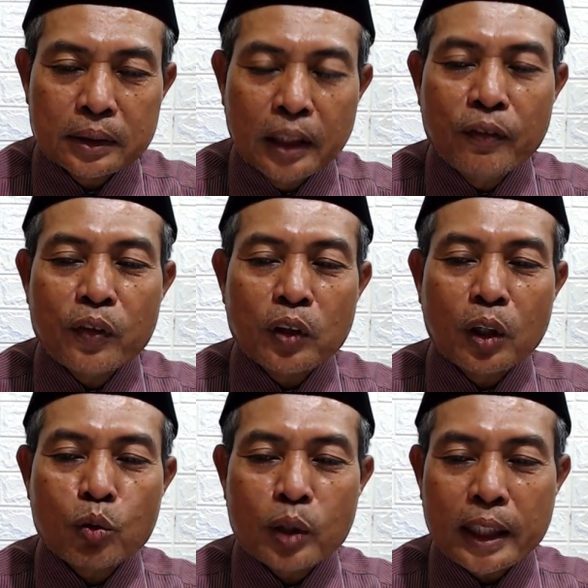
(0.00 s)

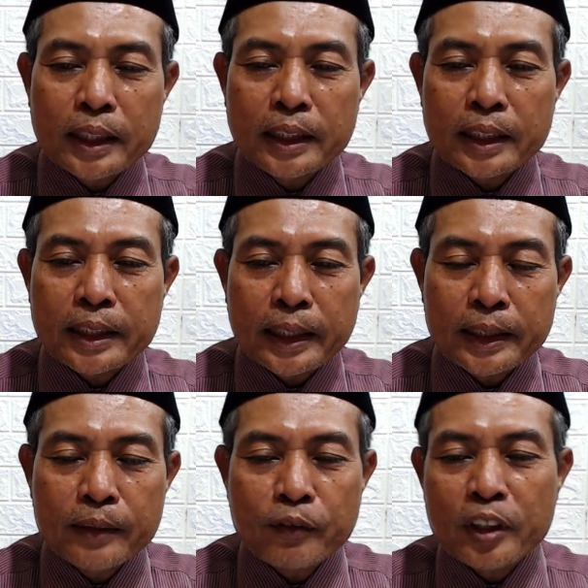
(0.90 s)
hifdzul Qur'anil
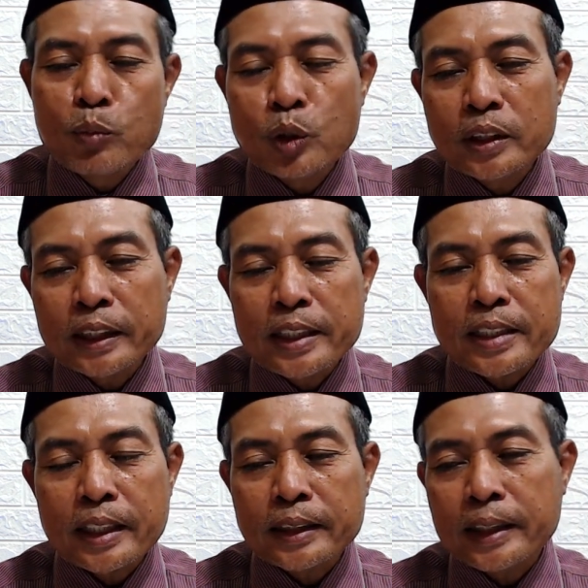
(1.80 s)
Karim fi muddati
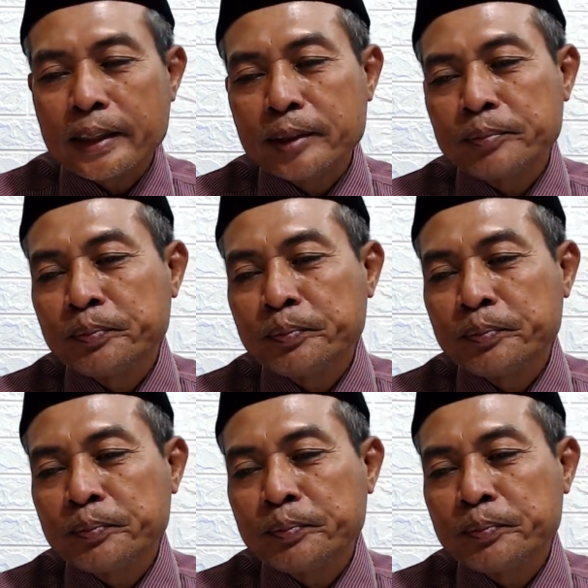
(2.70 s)
sanataini.